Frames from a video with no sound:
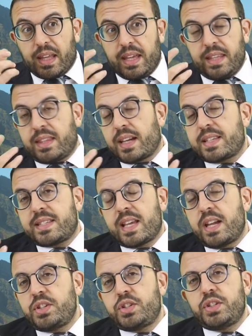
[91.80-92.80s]

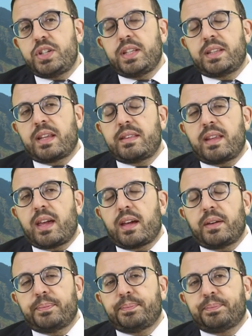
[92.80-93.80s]
interessante de
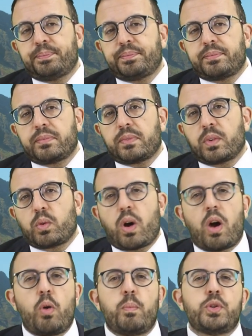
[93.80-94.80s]
entender
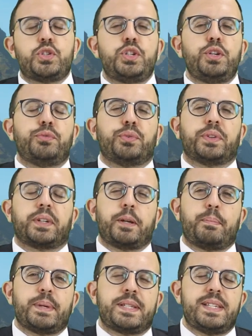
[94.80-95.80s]
qual o motivo
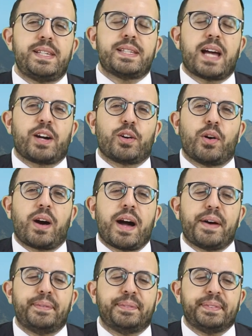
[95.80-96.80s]
que precisa
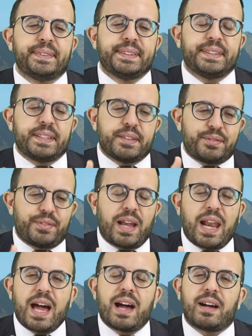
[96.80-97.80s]
agora
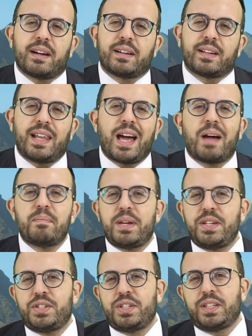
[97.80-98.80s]
falar
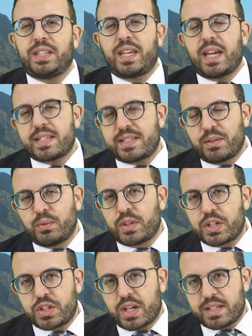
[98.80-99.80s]
claramente que é a
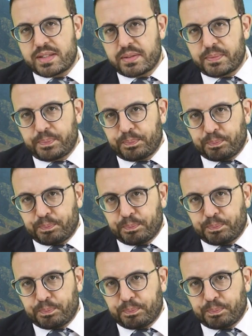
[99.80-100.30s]
segunda geração.